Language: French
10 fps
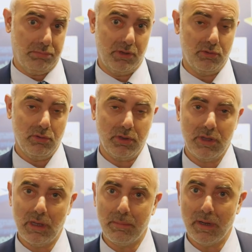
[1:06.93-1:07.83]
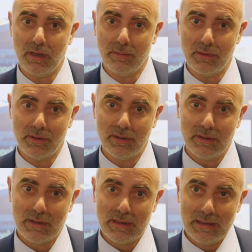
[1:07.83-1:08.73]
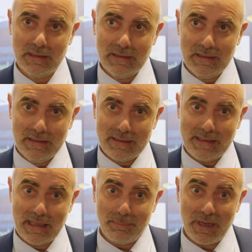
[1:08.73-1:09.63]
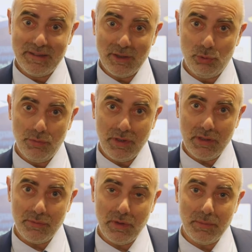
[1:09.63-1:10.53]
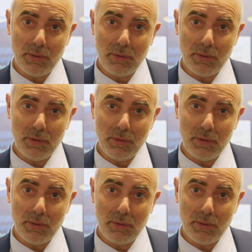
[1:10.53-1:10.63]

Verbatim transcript: Bien sûr qu'il n'a pas n'a pas été suivi d'effet,